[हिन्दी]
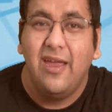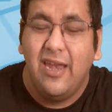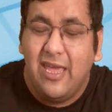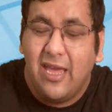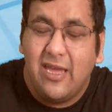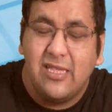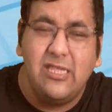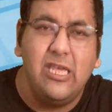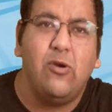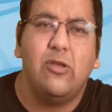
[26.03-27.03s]
ठीक है किस
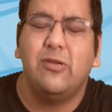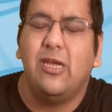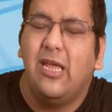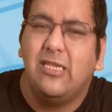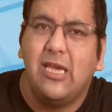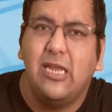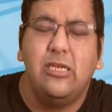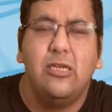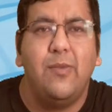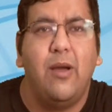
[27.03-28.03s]
सीक्वेंस में चलना है सारी
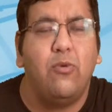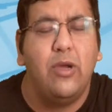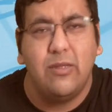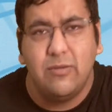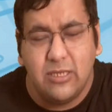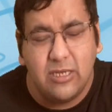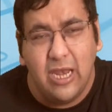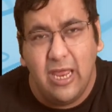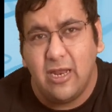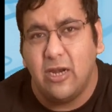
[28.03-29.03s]
चीज़ें मैं आपको एकदम से
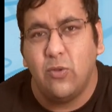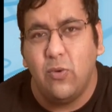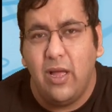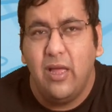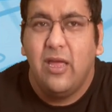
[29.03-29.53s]
क्लियर कर दूंगा